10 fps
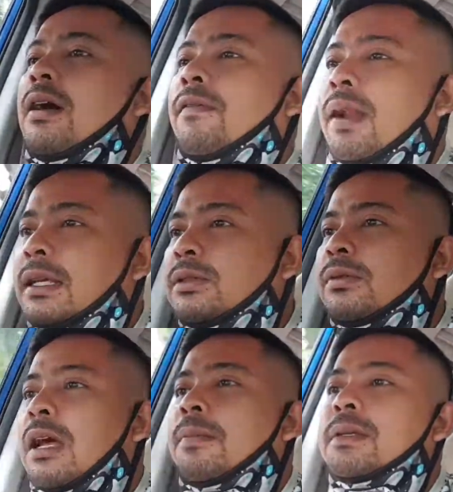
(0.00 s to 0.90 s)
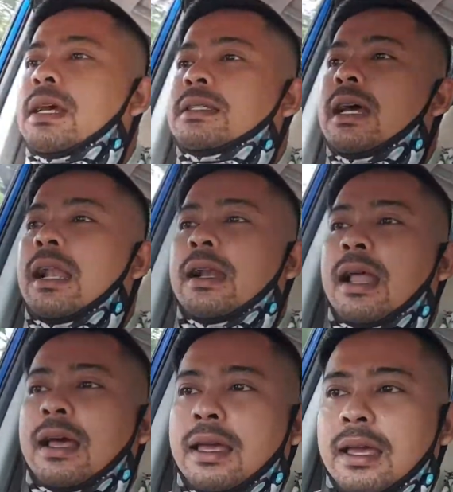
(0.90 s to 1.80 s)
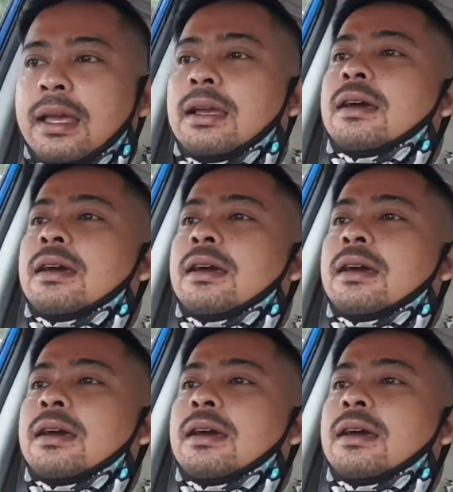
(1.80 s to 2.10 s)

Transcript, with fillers: flash sudah bisa jalan lagi